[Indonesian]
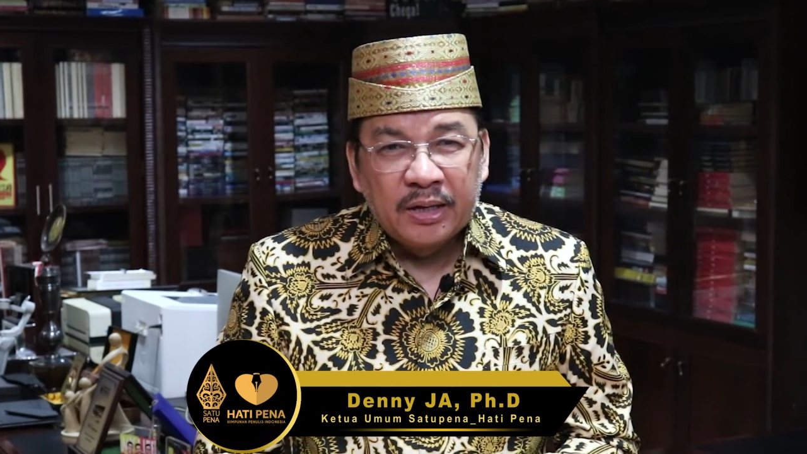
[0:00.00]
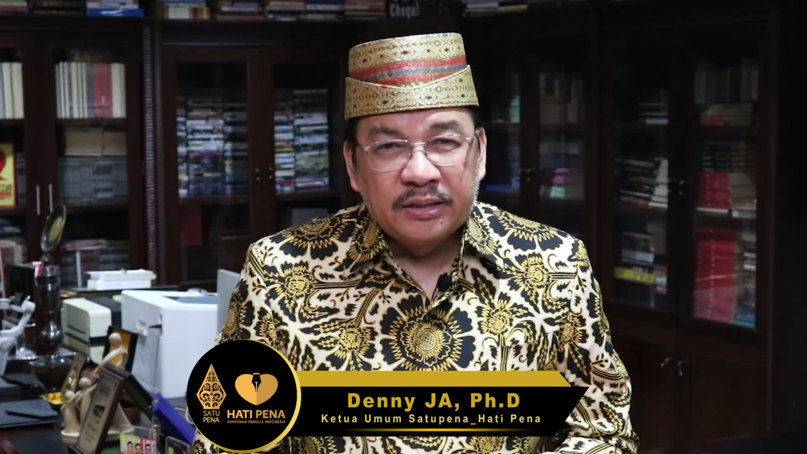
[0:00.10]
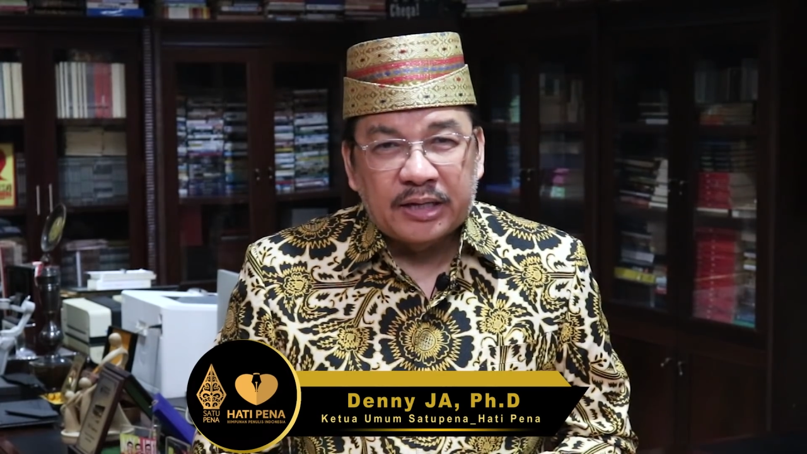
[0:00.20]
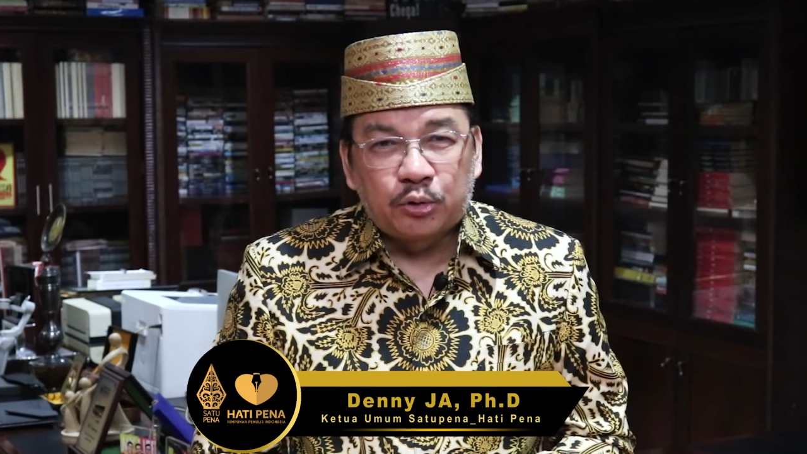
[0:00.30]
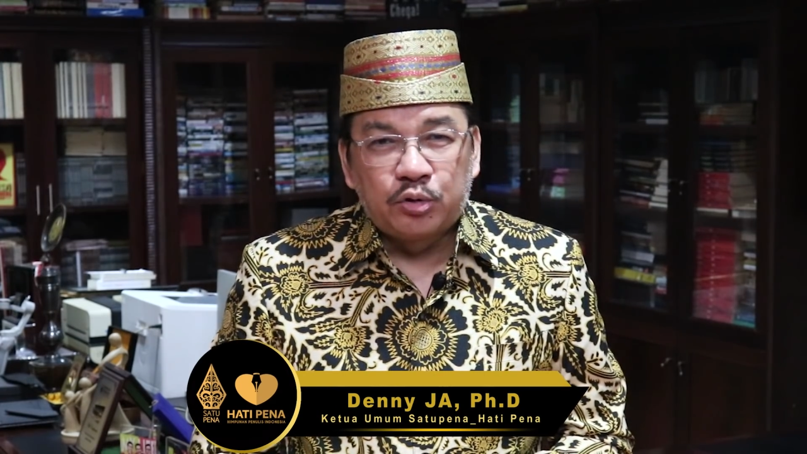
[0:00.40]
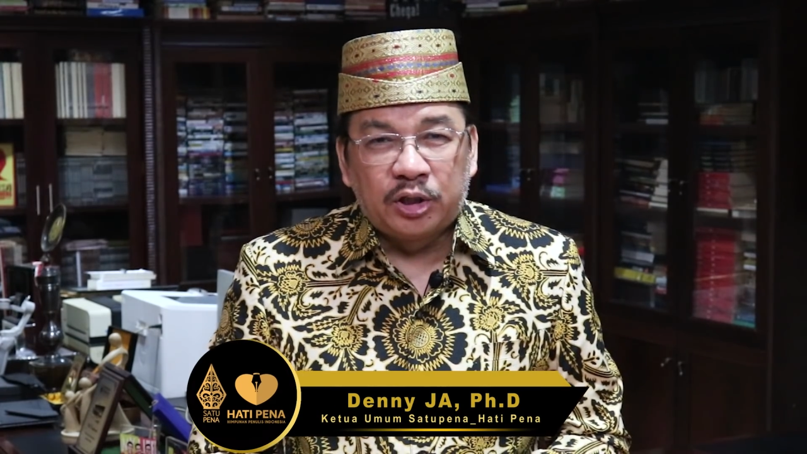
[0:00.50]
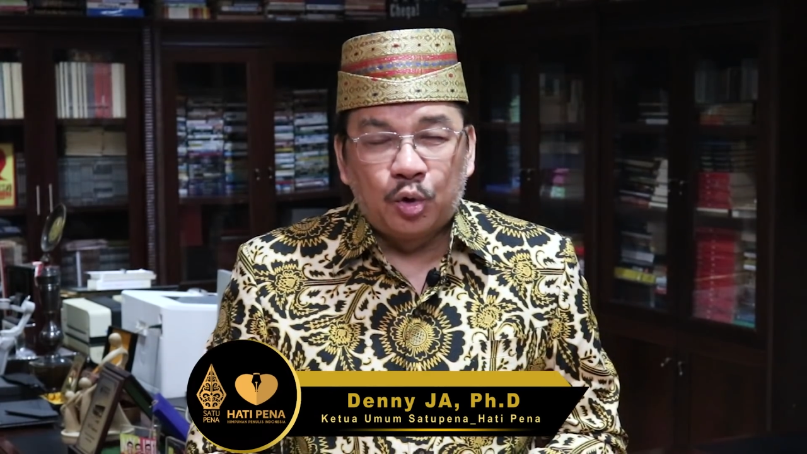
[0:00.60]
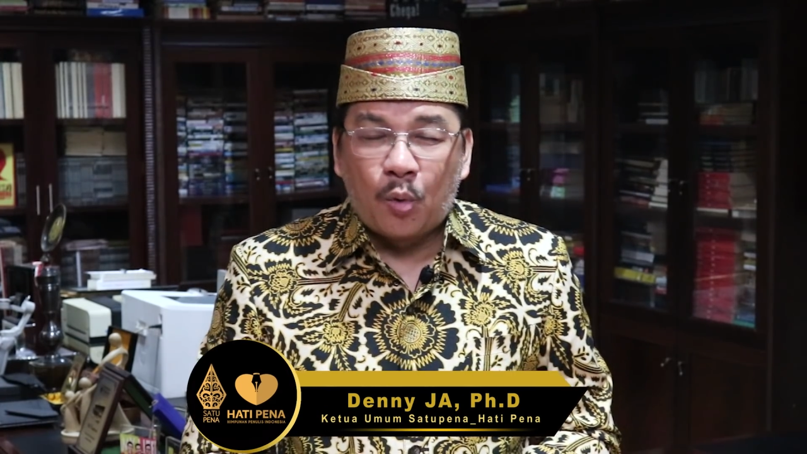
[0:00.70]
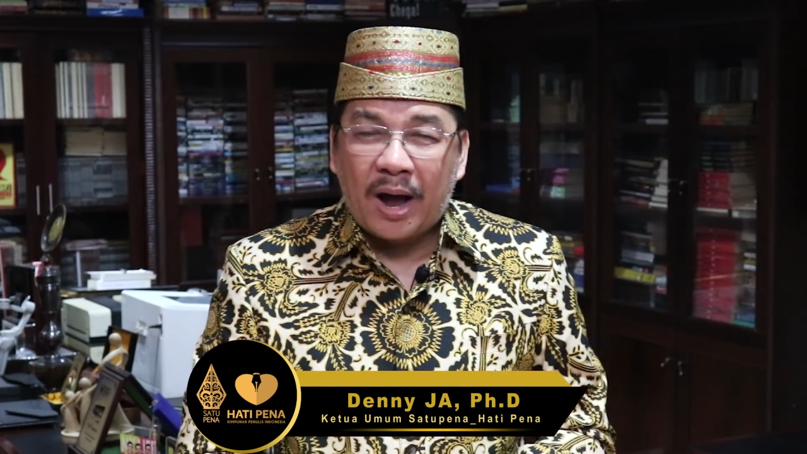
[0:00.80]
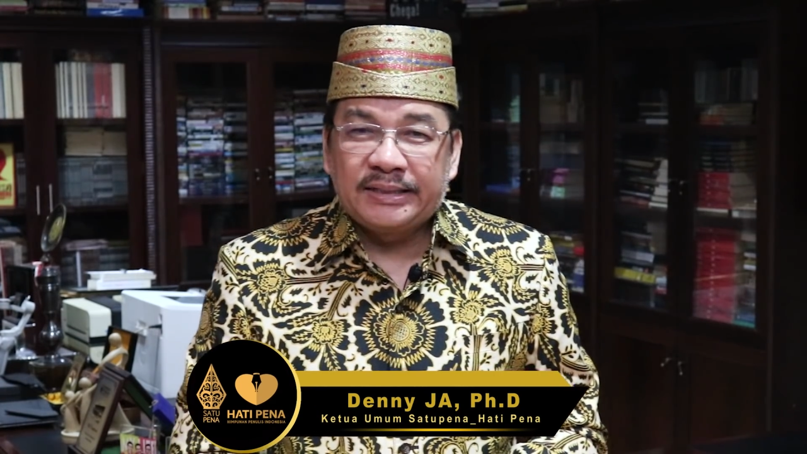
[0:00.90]
Satu
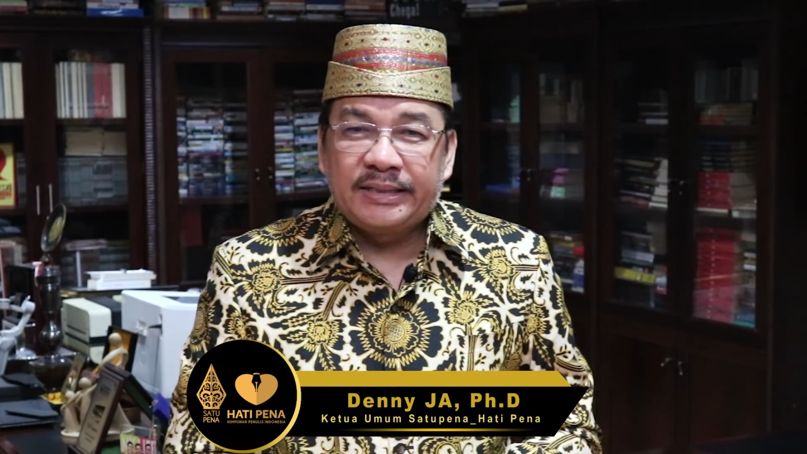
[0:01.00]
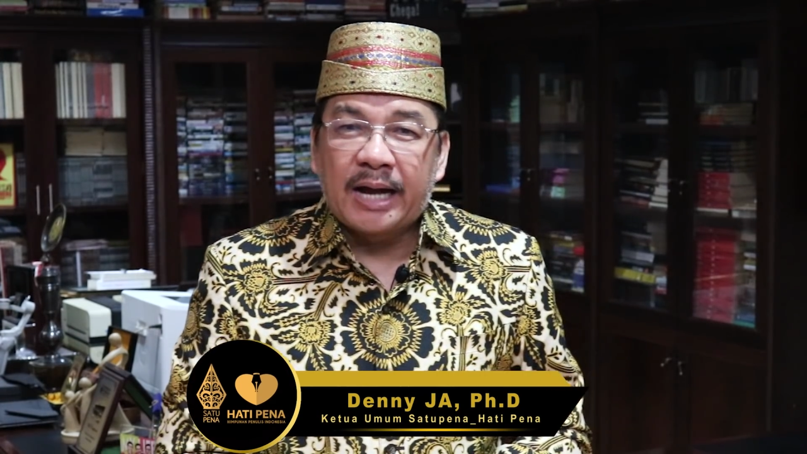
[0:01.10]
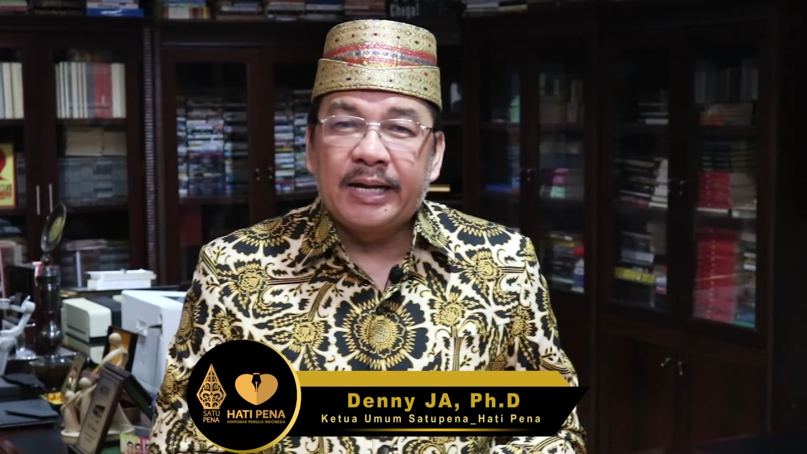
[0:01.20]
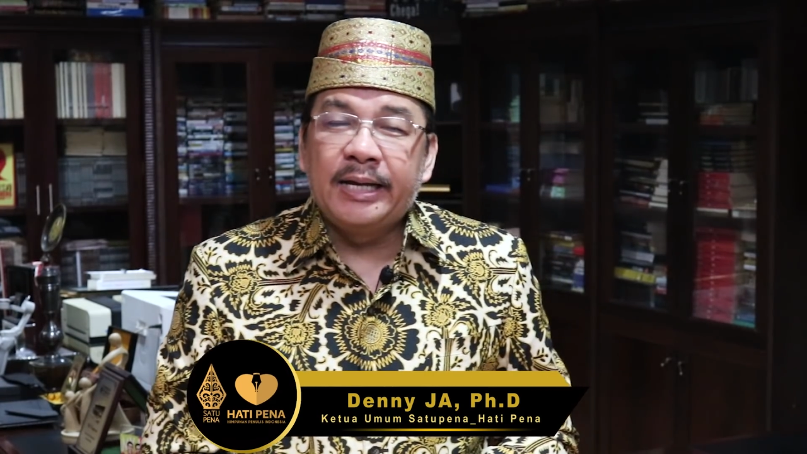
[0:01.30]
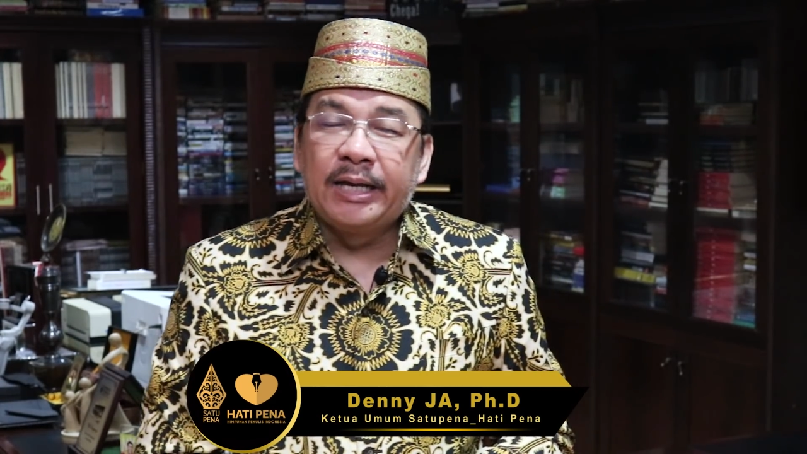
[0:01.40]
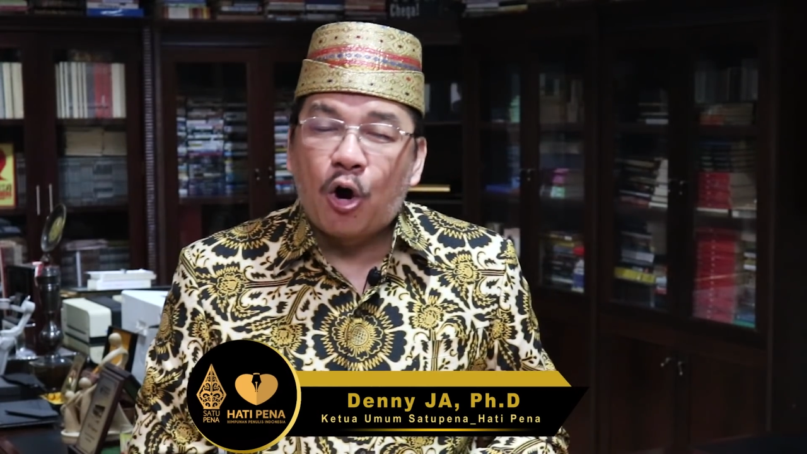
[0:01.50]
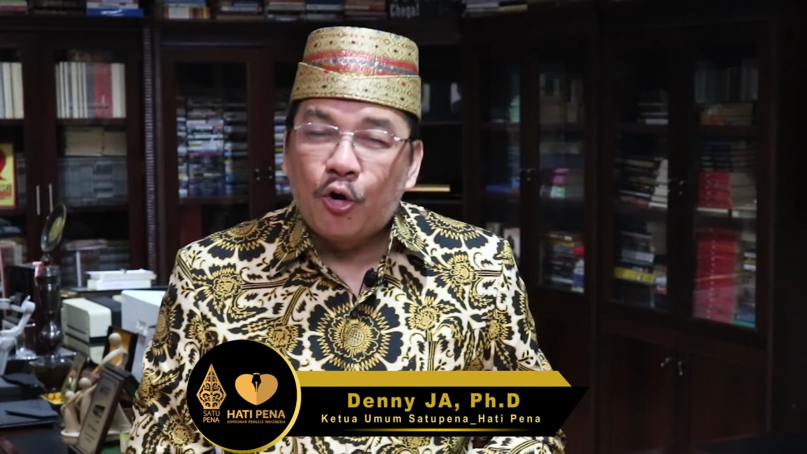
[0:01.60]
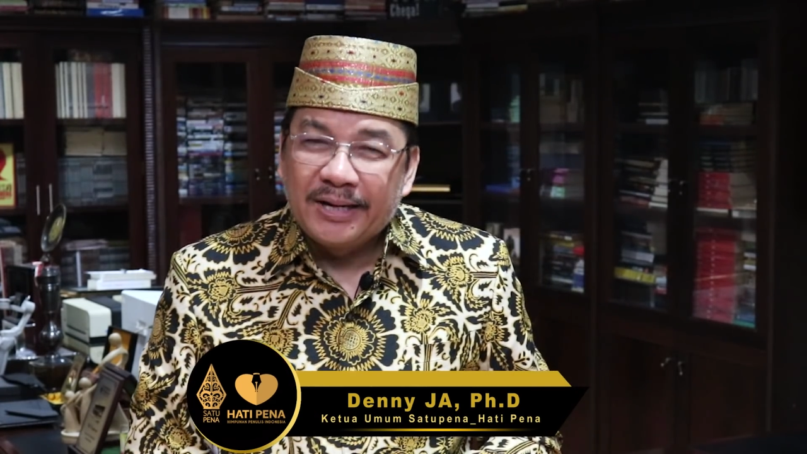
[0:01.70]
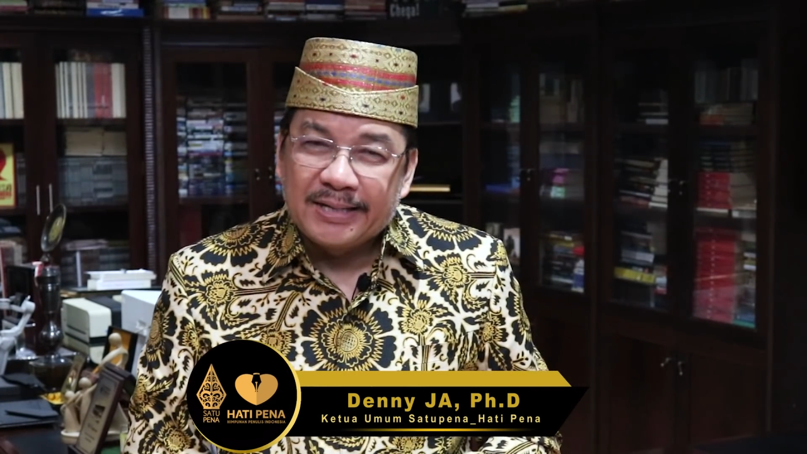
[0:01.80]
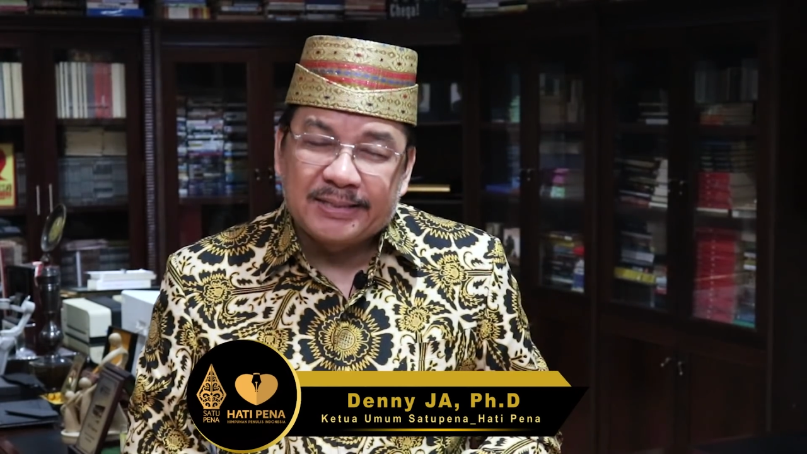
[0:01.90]
situasi yang
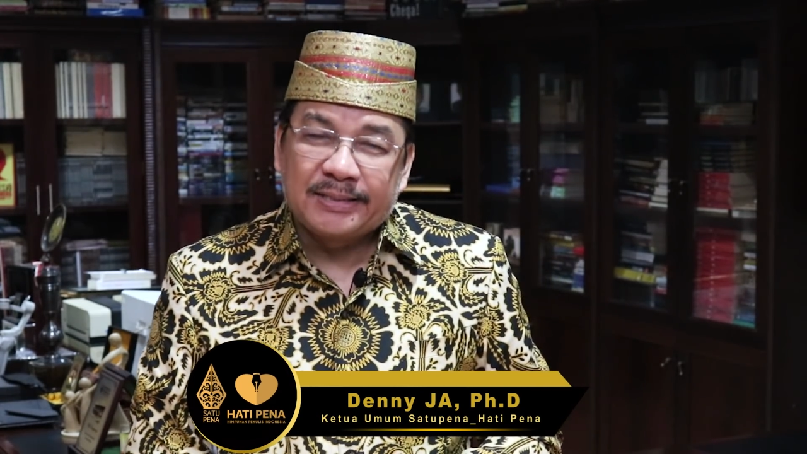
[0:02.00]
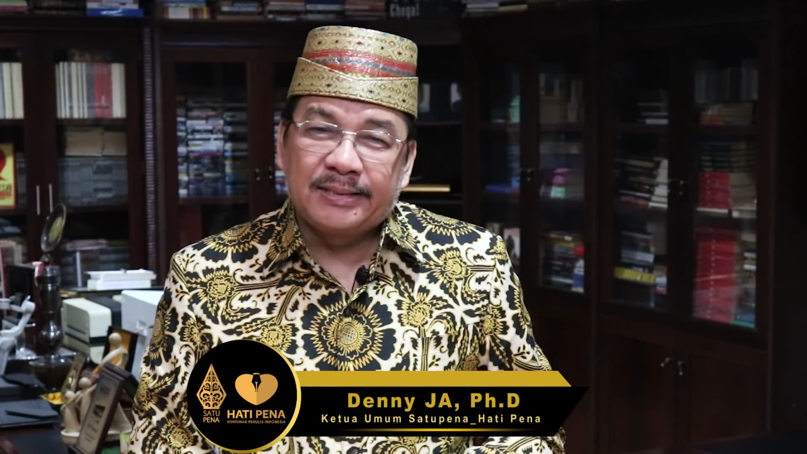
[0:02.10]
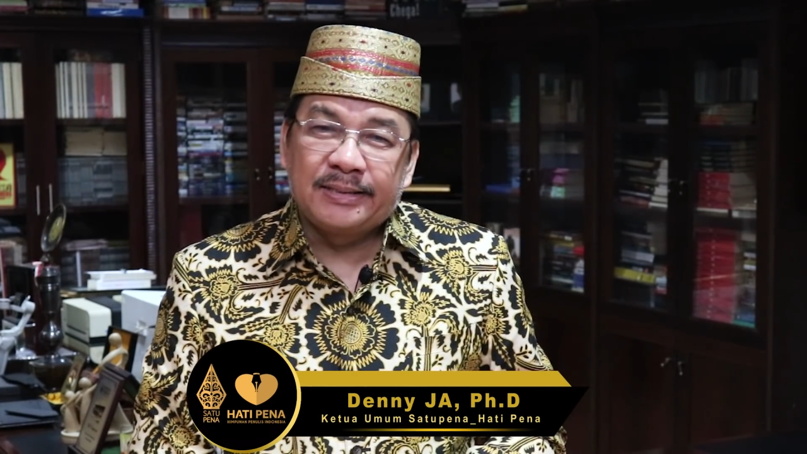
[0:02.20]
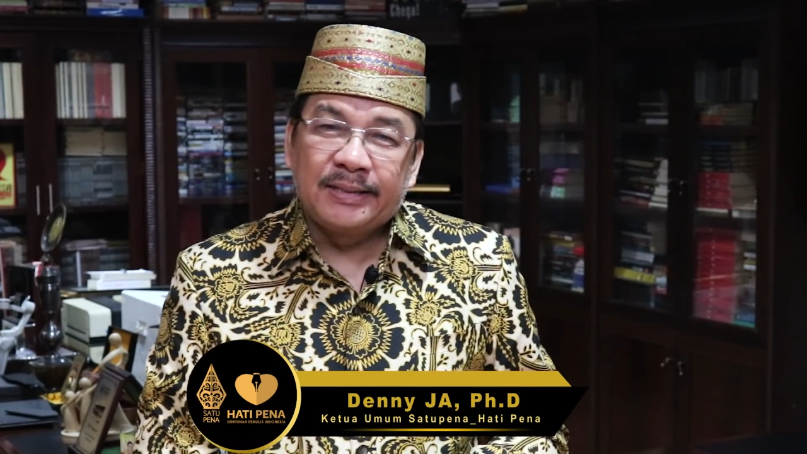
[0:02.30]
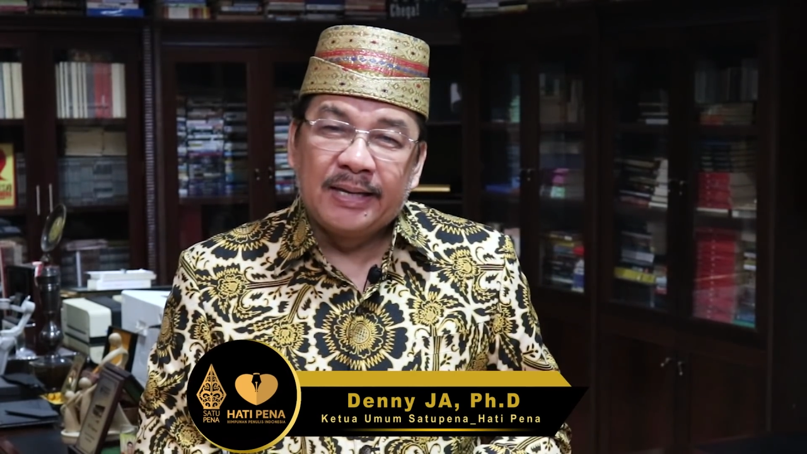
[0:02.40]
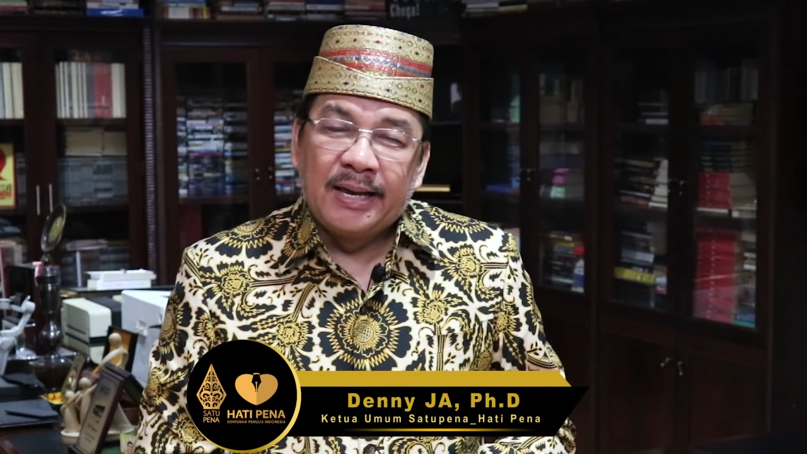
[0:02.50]
ironis